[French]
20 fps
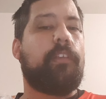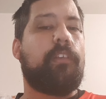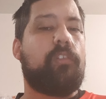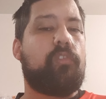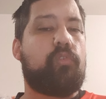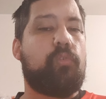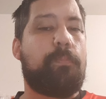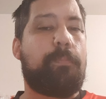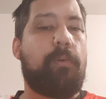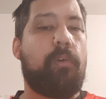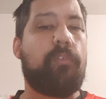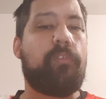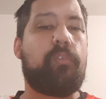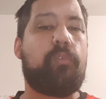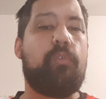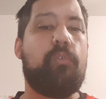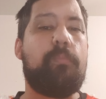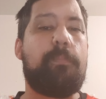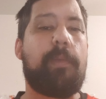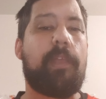je pense
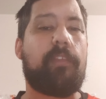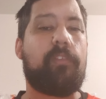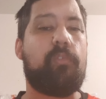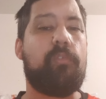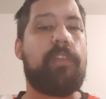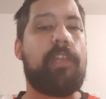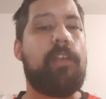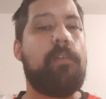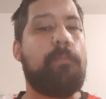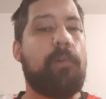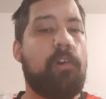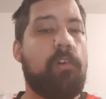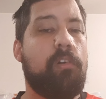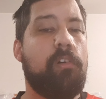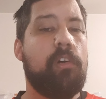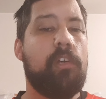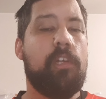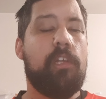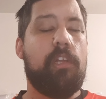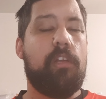que
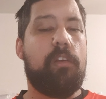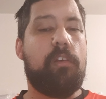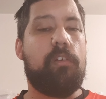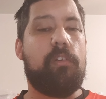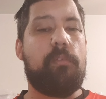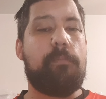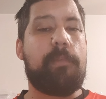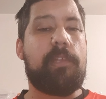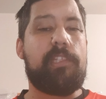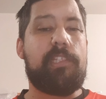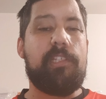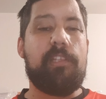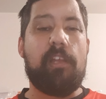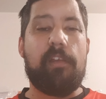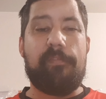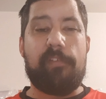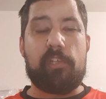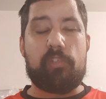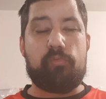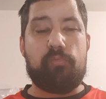personnellement euh, Medina
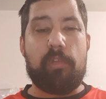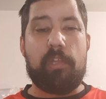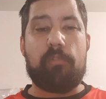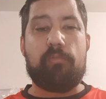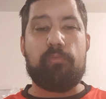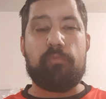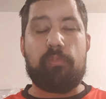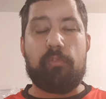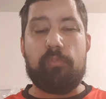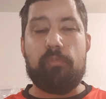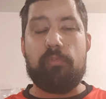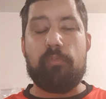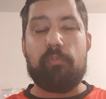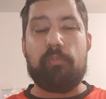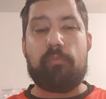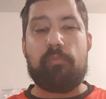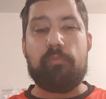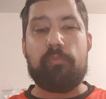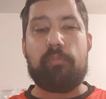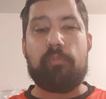va jouer contre
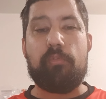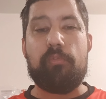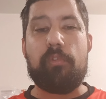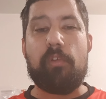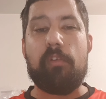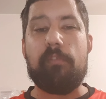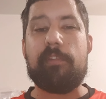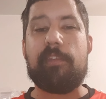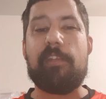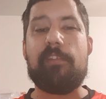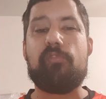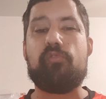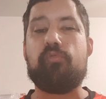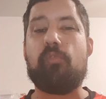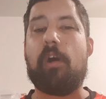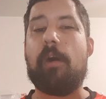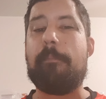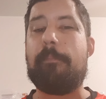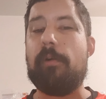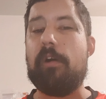contre Nantes et
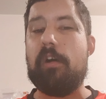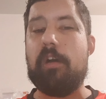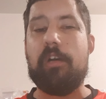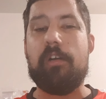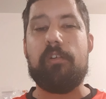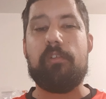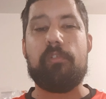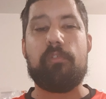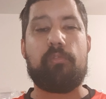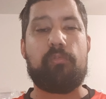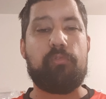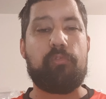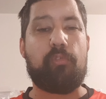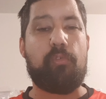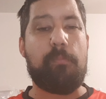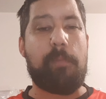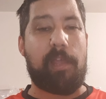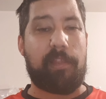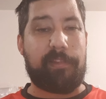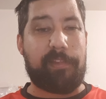jouera pas euh,
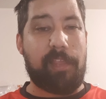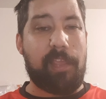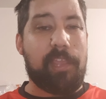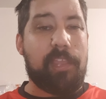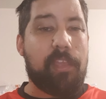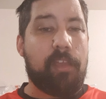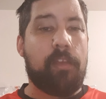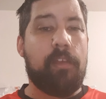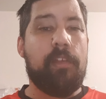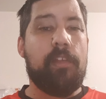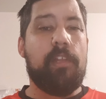contre Marseille.